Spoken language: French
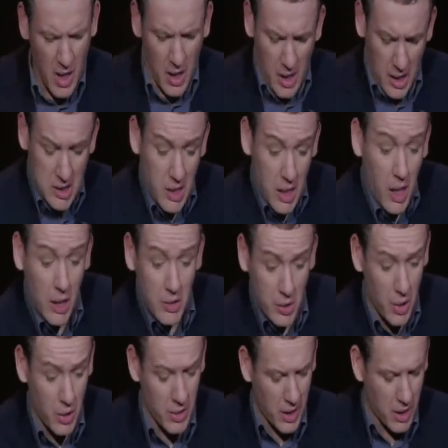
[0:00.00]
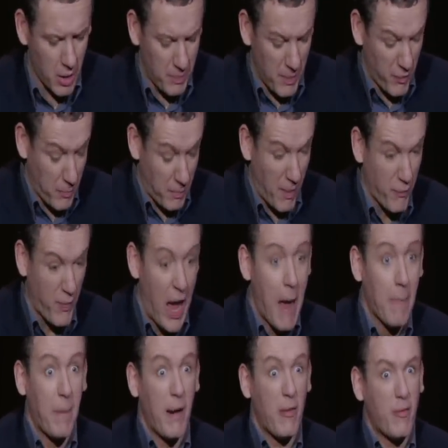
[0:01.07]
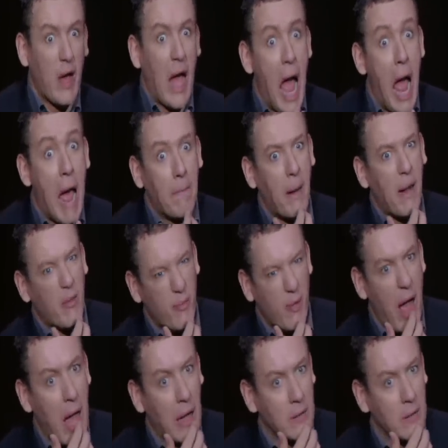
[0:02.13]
L'accélérateur, d'accord Pas le frein, pas le frein, pas le frein,